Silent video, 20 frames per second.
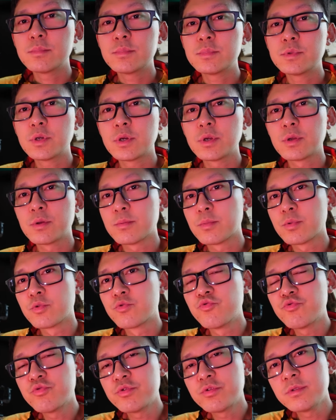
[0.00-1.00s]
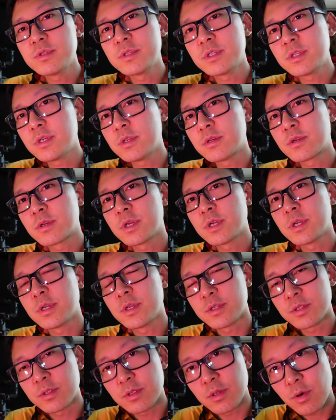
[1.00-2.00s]
이제 뭐 누구든지
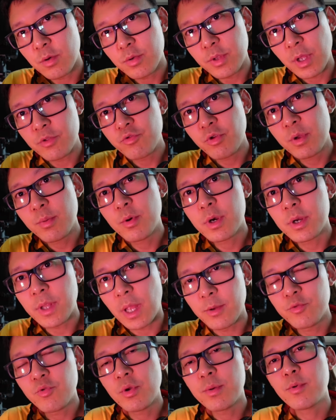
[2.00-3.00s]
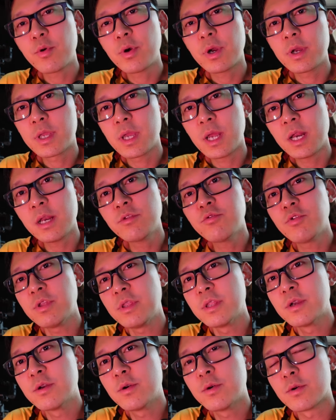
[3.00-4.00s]
이렇게 어 나도 해볼까 나도 해볼까 이렇게 할 수
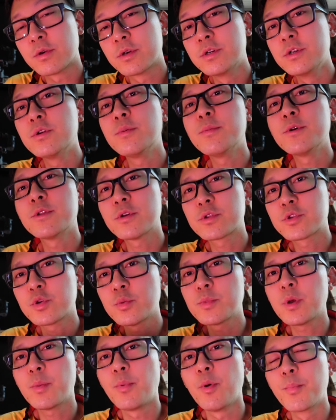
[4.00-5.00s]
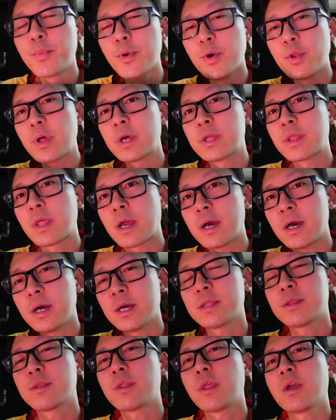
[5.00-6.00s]
있는 거 그러면서 좀 더보편화
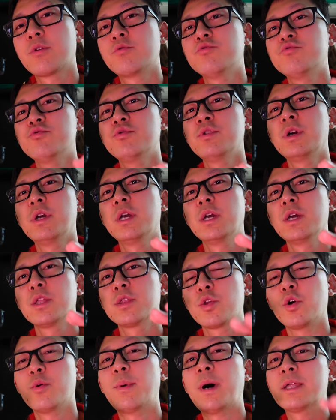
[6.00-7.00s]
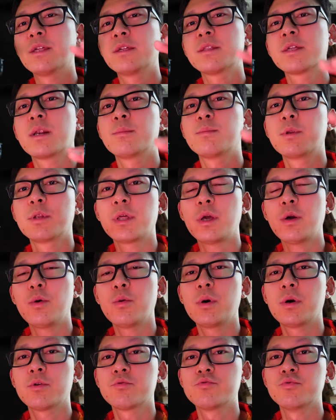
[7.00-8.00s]
되고 더 많은 사람들이
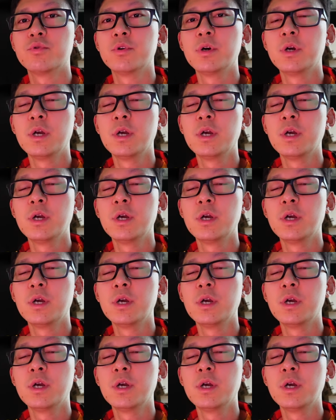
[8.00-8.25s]
사용하고